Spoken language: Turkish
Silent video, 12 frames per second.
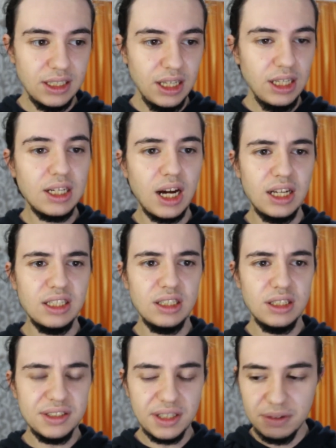ilk
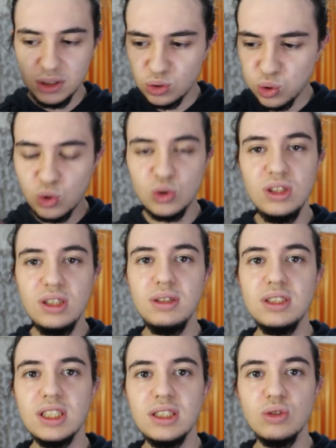ay evet çok
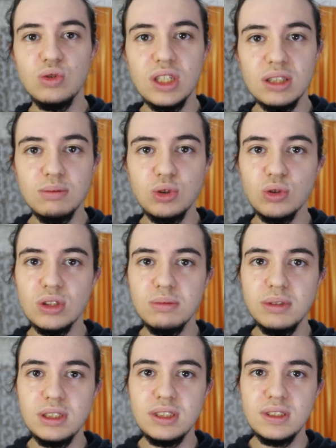iyi içerik üretmiş
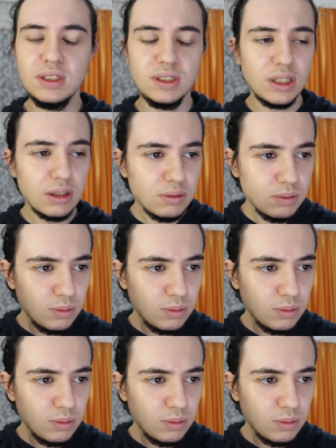olabilirsiniz.